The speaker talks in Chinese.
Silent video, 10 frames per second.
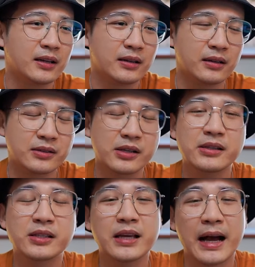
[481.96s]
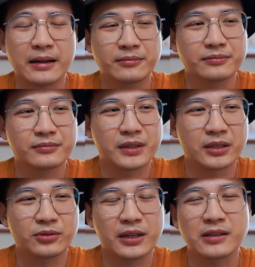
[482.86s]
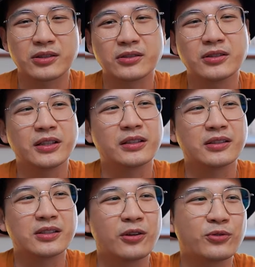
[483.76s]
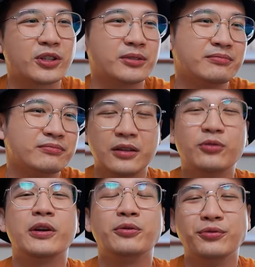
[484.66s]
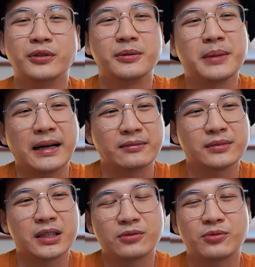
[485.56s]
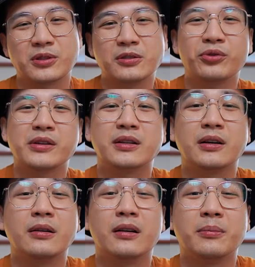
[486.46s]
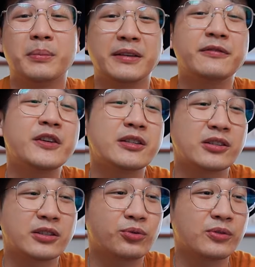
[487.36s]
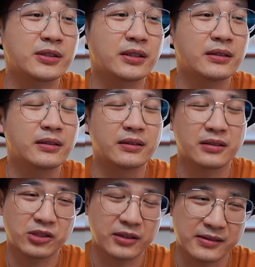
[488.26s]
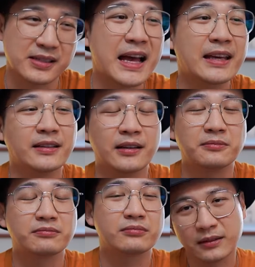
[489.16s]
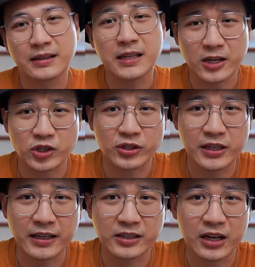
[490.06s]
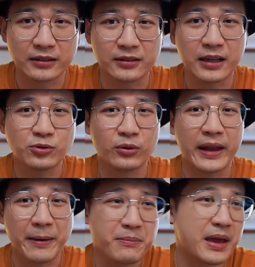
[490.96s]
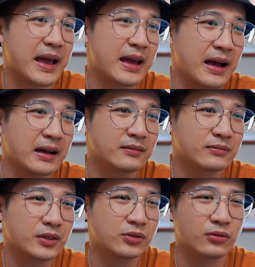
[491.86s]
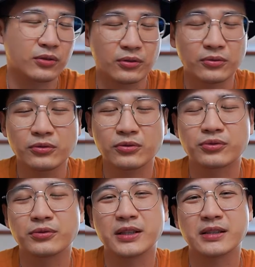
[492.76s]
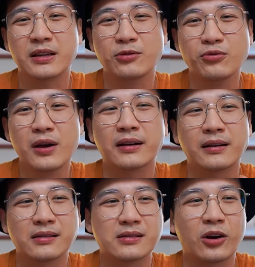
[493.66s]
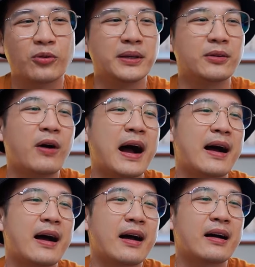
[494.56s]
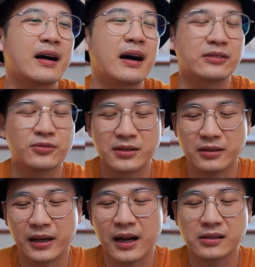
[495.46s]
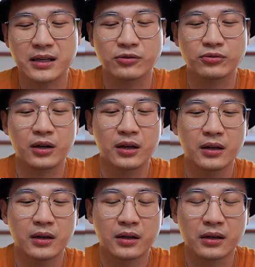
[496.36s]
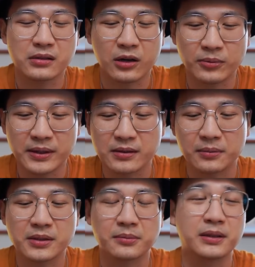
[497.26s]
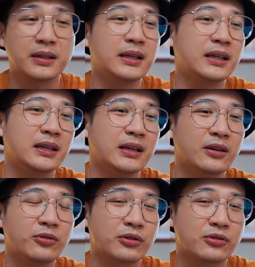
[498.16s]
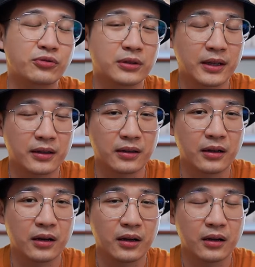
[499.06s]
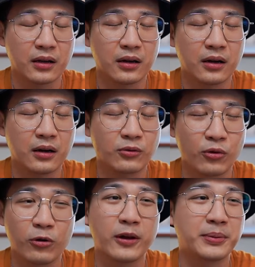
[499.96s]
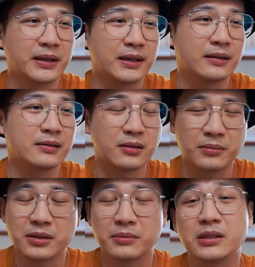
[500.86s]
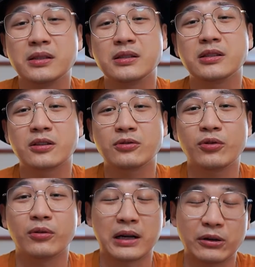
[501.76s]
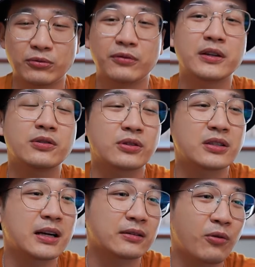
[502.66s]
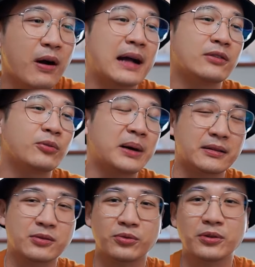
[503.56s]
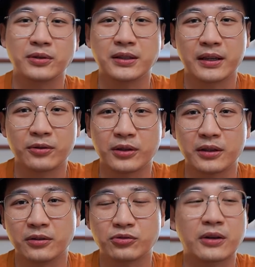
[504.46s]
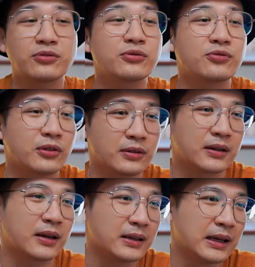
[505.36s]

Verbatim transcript: 呃，甄姬呀，呃，就开始日益的消沉，因为女人嘛，呃，总是对这个名分这些东西是很在意的。那再时间一长呢，她就难免啊，就流露出一些怨恨曹丕的话，啊，就字里行间说，呃，曹丕怎么怎么地，或者说那个。呃，郭桂平怎么怎么心机深重啊，无非就是这样的话，对吧？那总有一点会传出去啊。